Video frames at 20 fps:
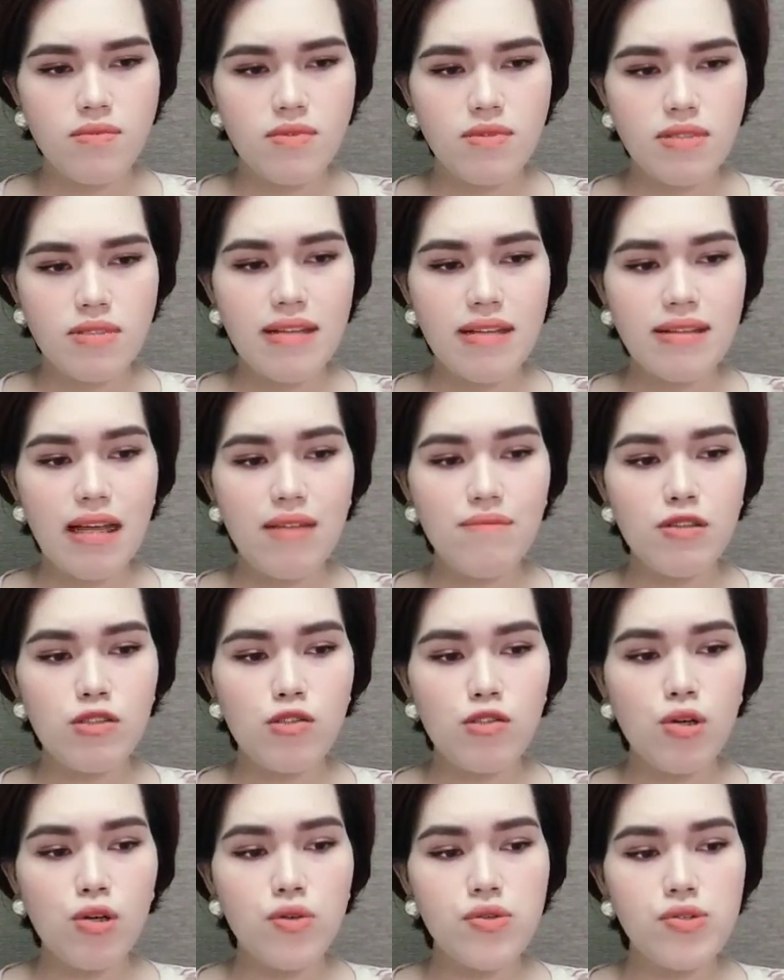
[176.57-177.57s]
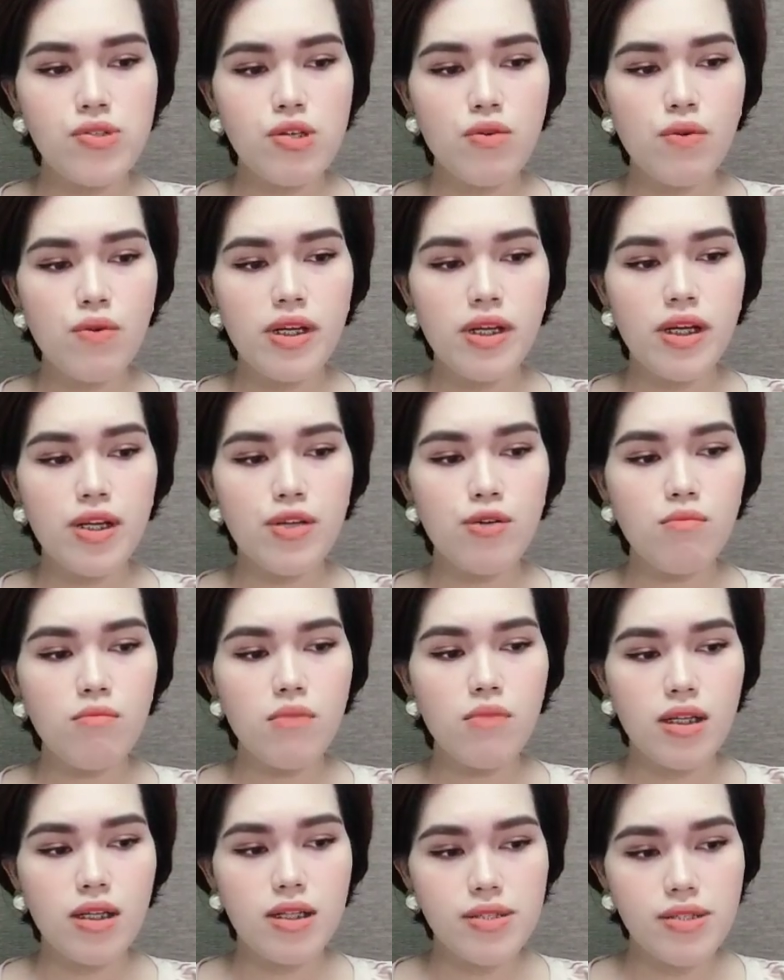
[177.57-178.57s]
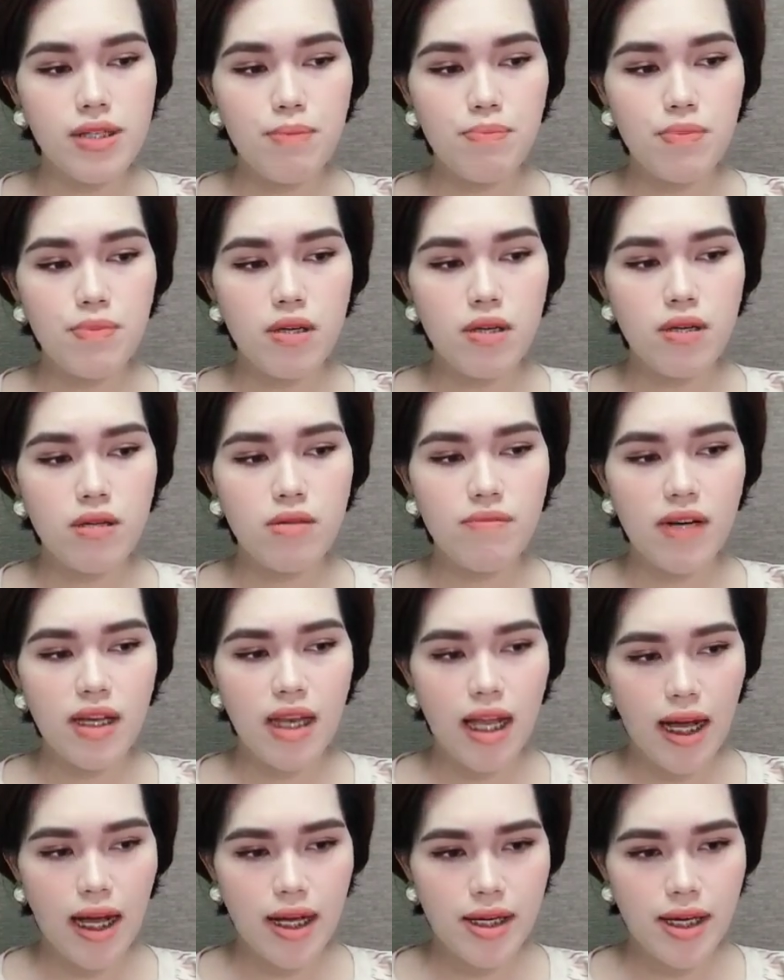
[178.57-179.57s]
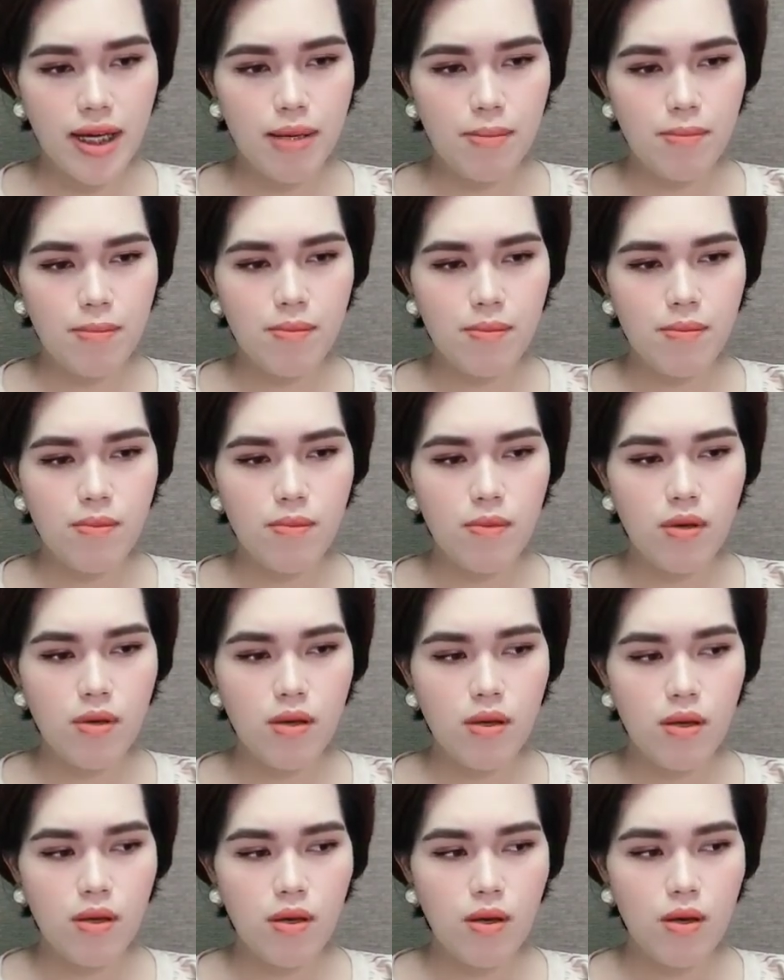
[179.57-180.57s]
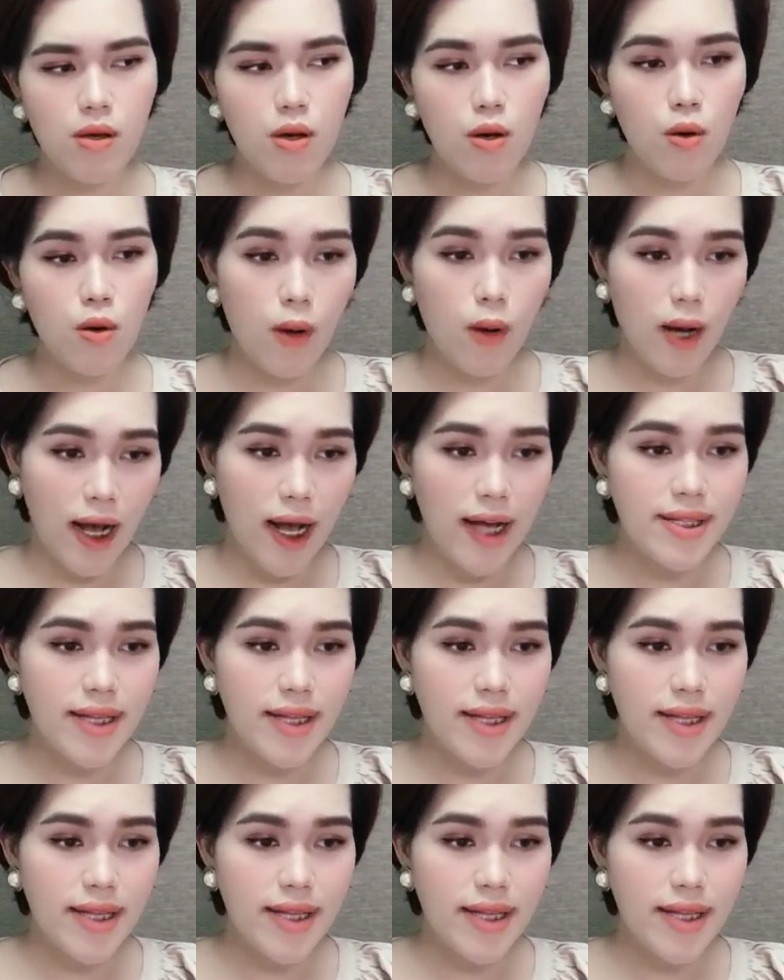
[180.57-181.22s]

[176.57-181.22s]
Anh ta và tôi luôn giữ quan hệ đúng mực là sếp tớ và là anh em. Khoảng hai